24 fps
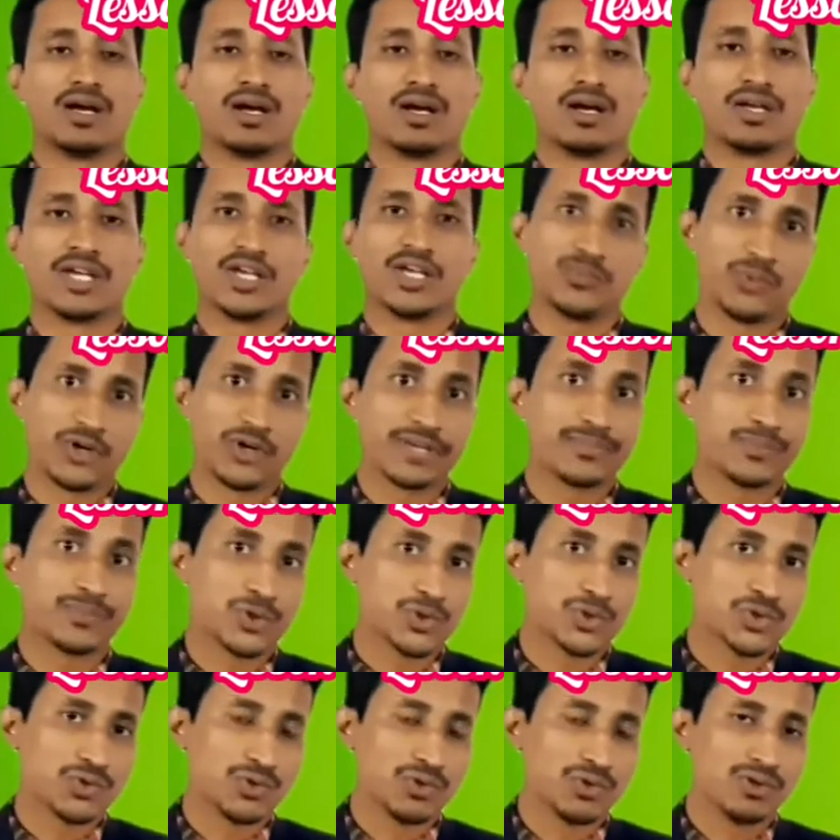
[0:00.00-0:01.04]
এরপরে
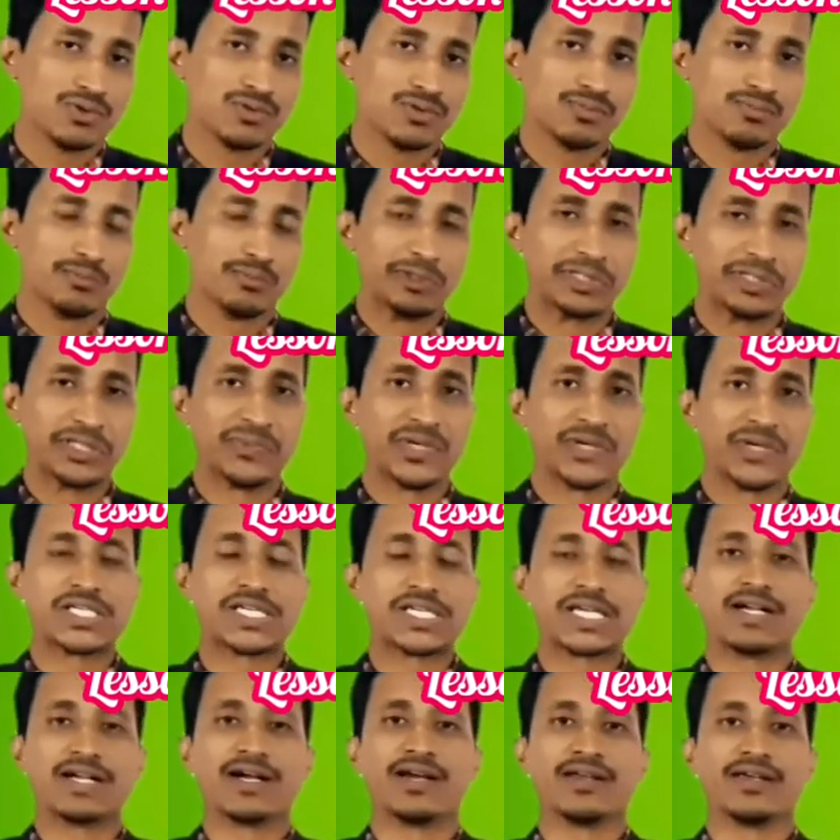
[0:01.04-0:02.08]
প্রশ্ন বলতে পারবে
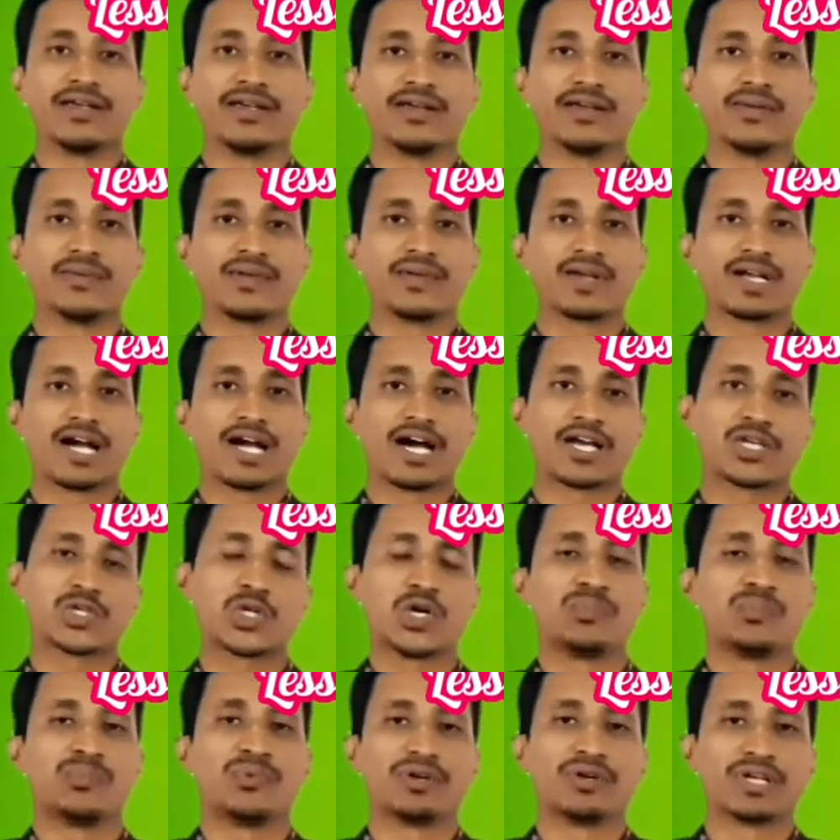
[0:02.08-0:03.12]
সেখানে কার
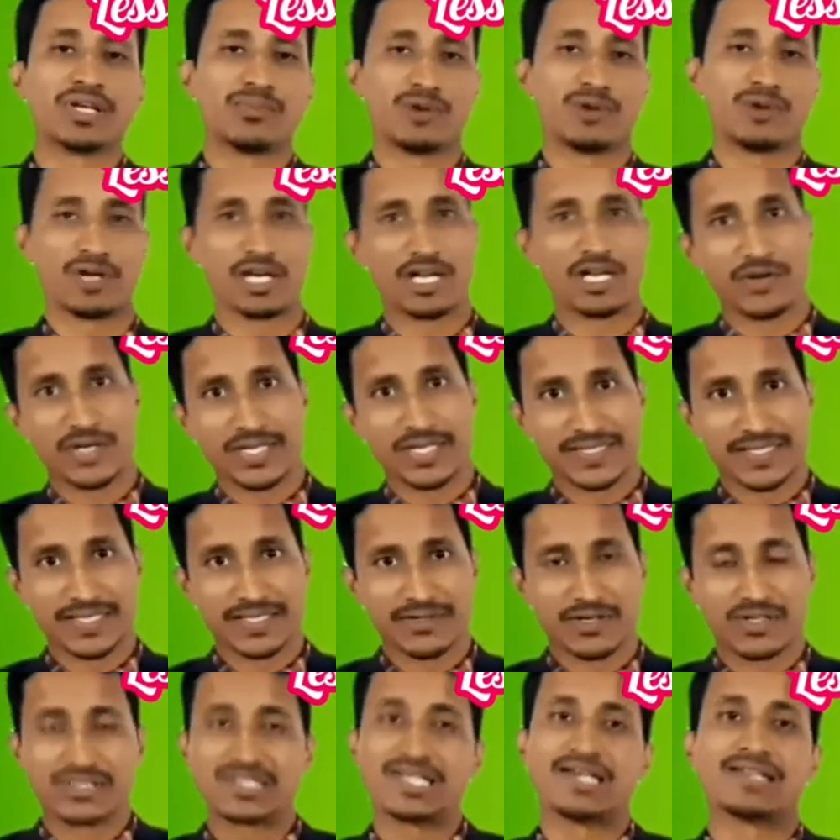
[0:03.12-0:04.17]
সম্পর্কে বলা হয়েছে
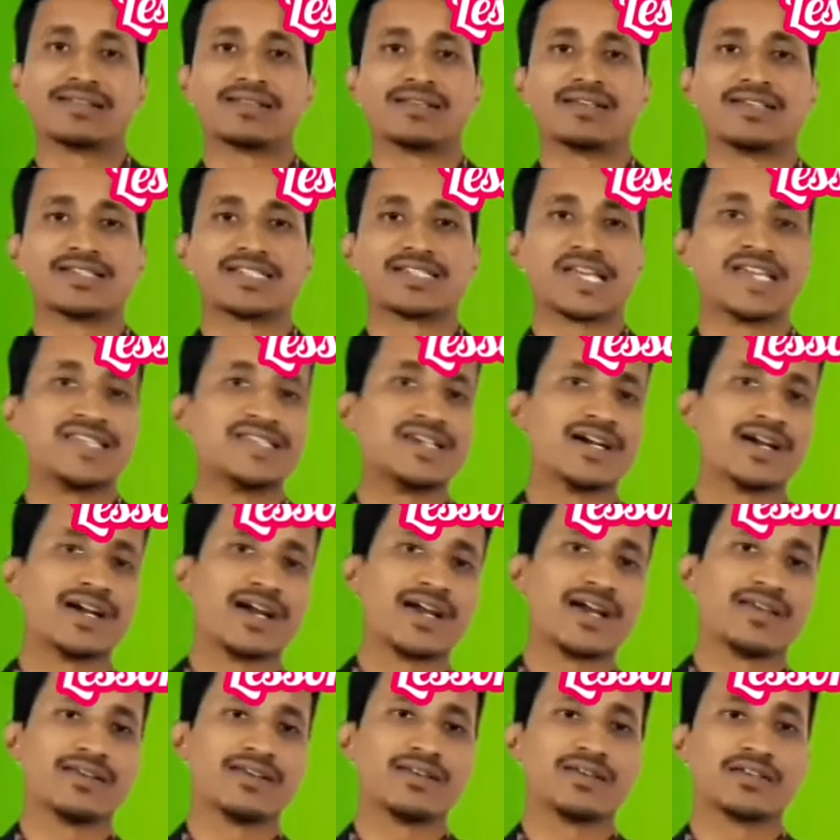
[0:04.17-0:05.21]
অর্থাৎ সেই
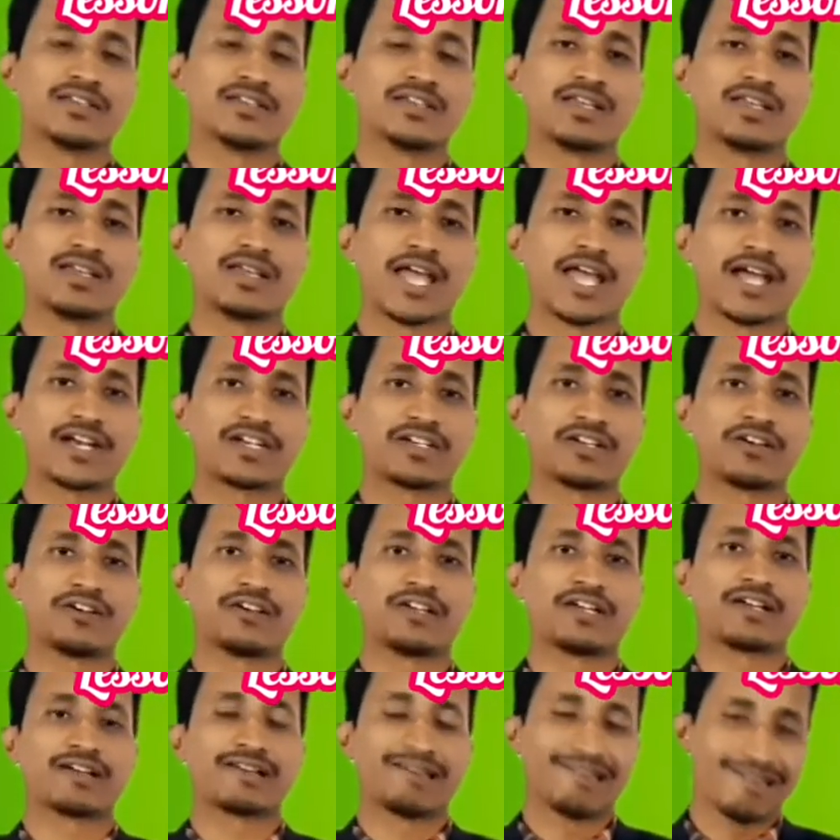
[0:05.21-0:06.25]
জায়গায় একটা
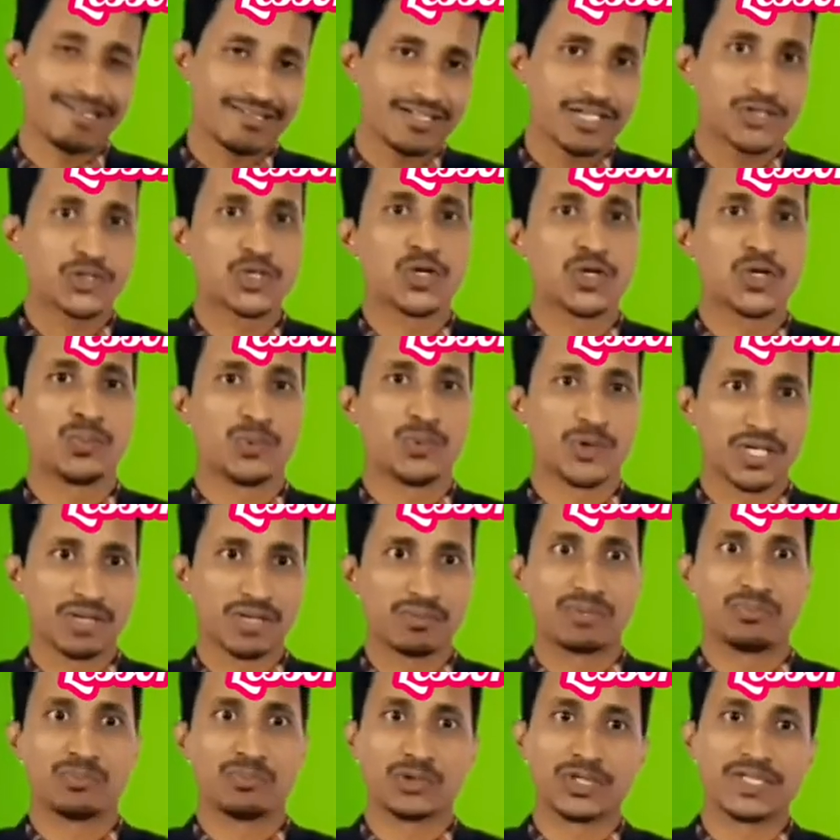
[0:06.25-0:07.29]
ক্যারেক্টার সম্পর্কে
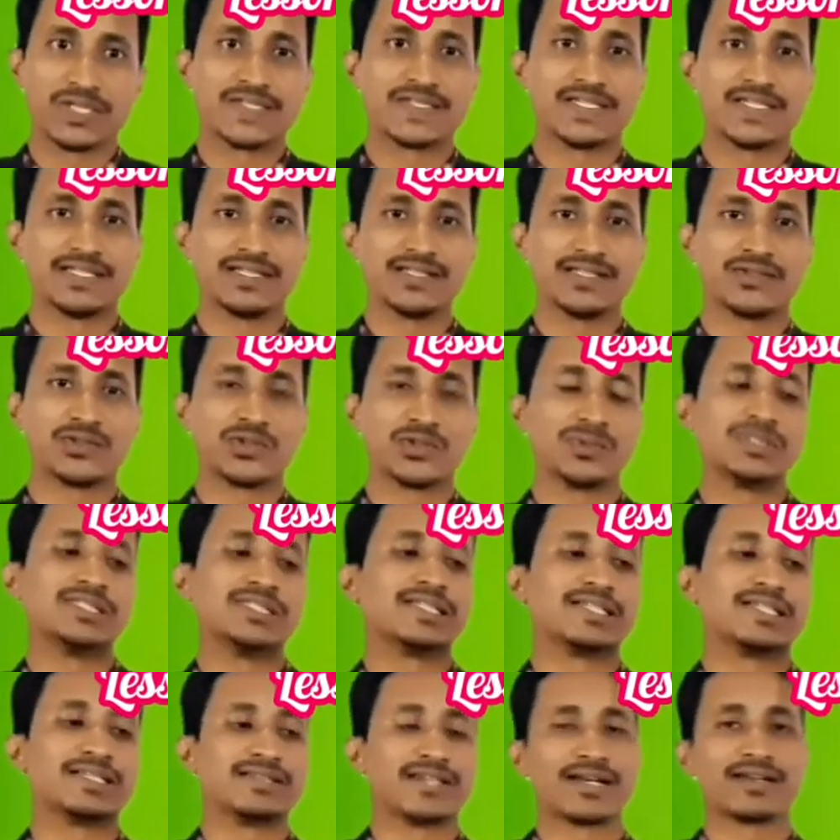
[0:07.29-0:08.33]
আমরা পড়েছি তোমাদের
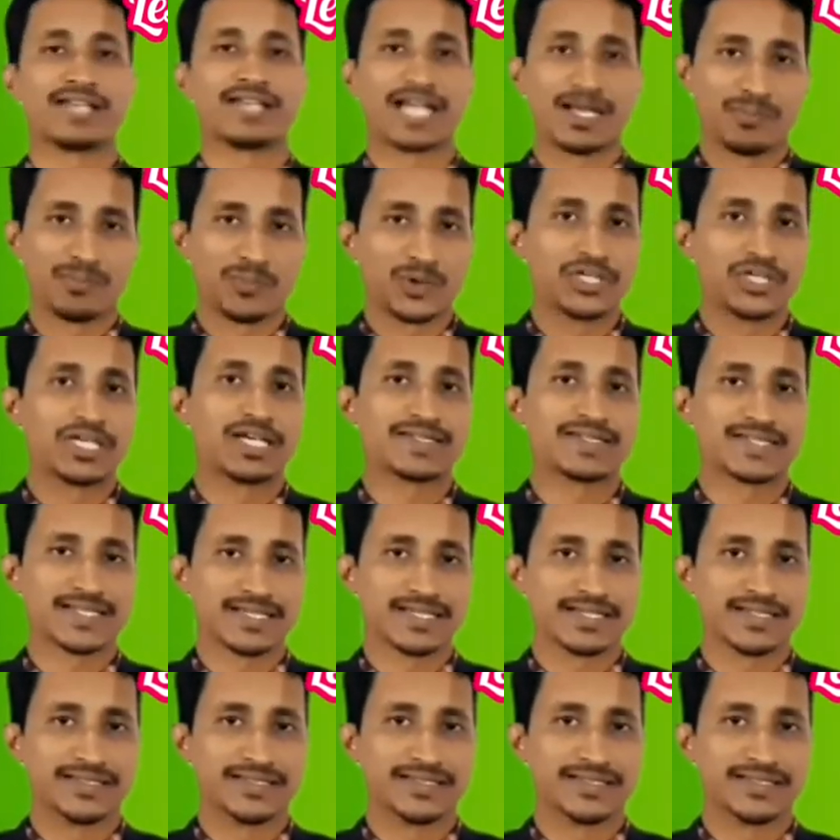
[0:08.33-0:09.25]
কি তার নাম মনে আছে